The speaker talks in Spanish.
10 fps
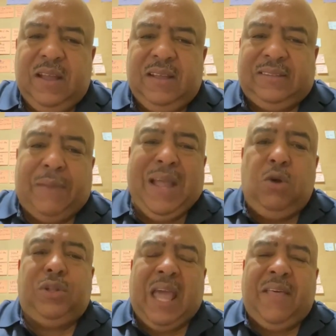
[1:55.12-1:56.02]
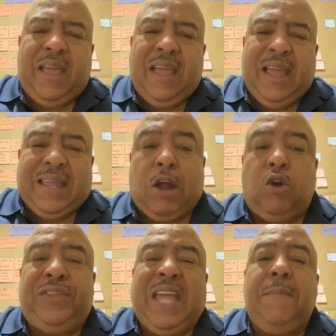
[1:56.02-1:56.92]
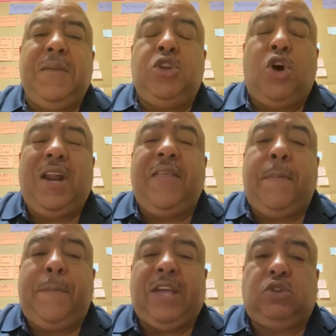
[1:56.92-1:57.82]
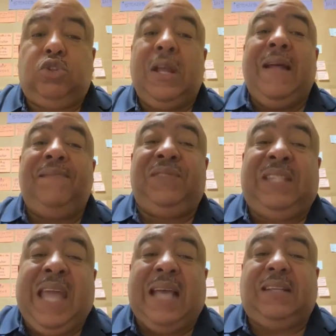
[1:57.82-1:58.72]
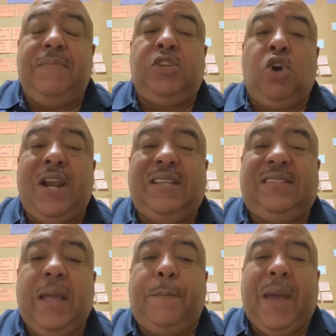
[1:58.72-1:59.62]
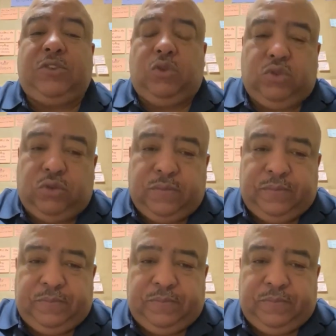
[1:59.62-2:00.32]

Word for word: ¿Sabían ustedes que con 10 millones de pesos, 10 millones de pesos,